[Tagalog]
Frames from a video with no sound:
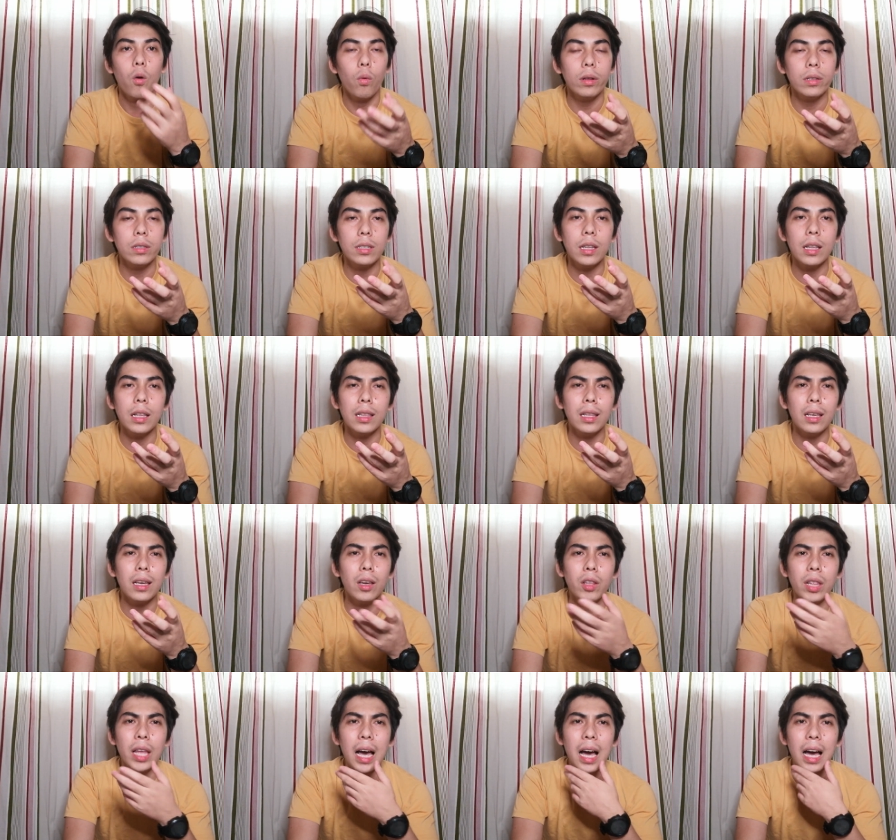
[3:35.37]
once na hindi
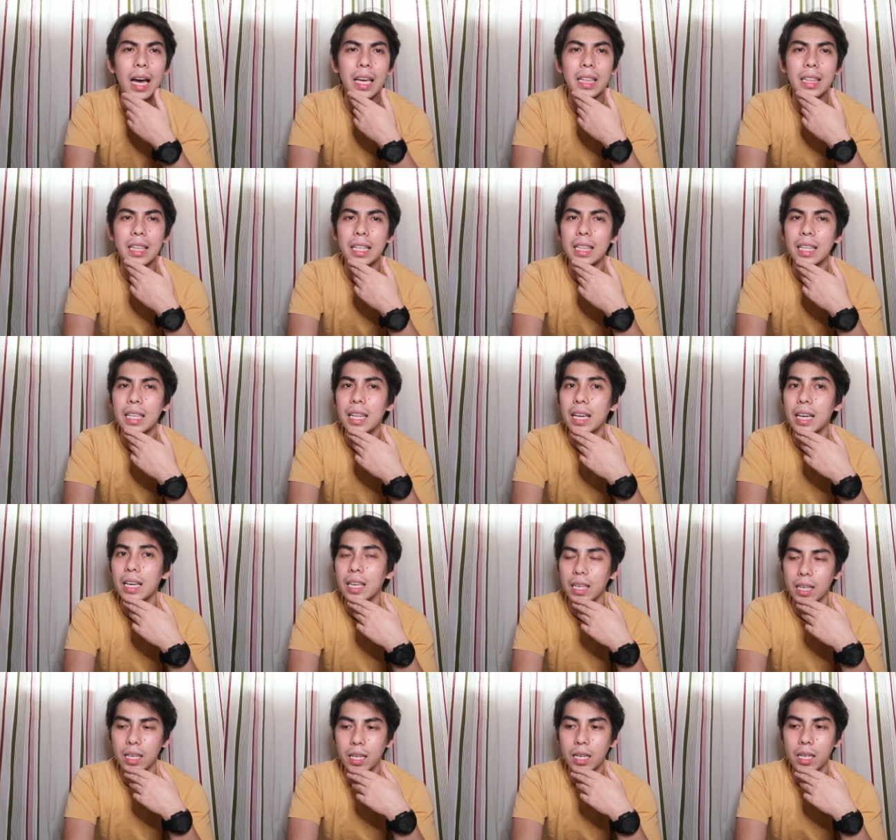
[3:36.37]
kayo nakakaintindi ng
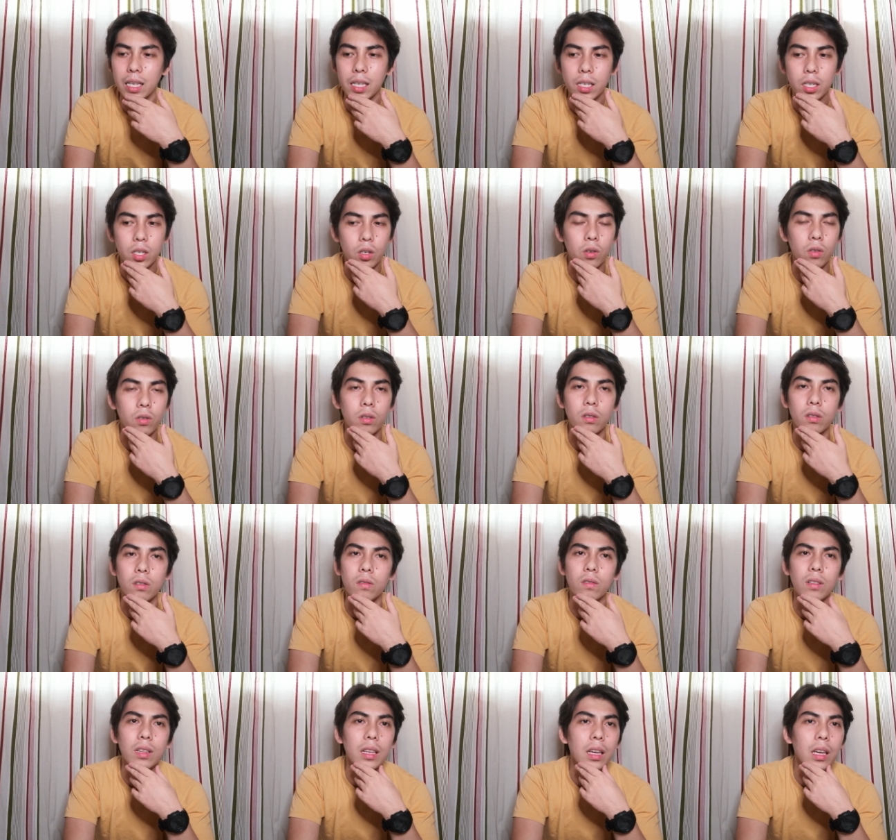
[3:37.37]
English
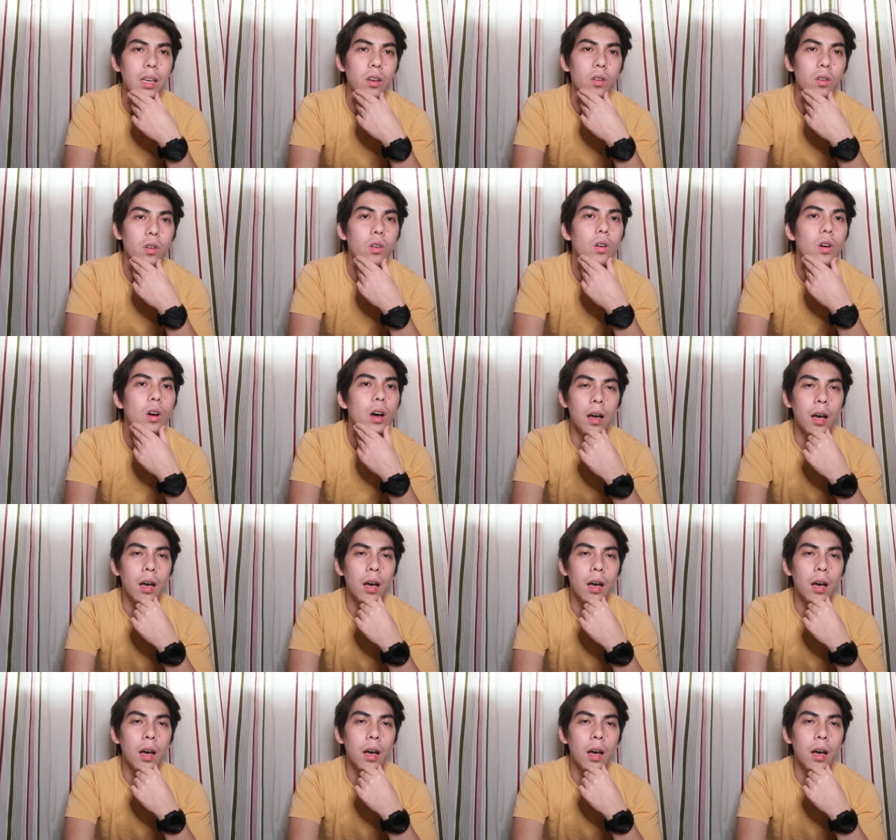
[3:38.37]
or hindi kayo